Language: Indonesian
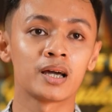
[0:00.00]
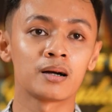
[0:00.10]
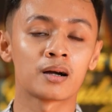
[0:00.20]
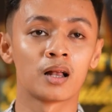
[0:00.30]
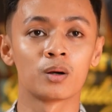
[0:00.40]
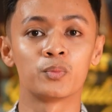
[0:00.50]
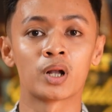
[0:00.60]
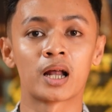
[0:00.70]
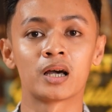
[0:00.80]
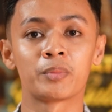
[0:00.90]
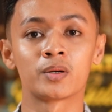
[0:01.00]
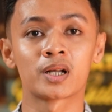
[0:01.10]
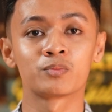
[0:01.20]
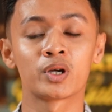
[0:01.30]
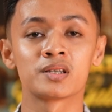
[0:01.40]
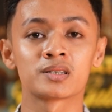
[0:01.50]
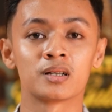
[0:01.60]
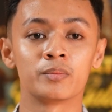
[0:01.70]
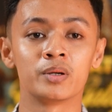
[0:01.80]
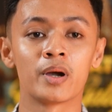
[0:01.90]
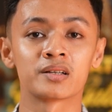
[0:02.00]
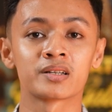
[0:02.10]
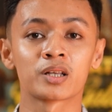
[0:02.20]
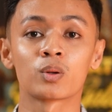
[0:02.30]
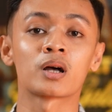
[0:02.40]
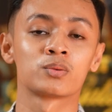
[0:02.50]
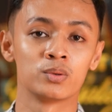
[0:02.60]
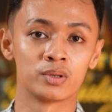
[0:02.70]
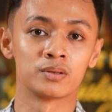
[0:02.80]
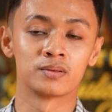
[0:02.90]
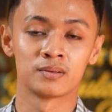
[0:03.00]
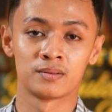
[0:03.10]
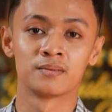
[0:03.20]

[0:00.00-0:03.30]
saya kalaupun ada penawaran mungkin lebih baik saya tolak dulu gitu.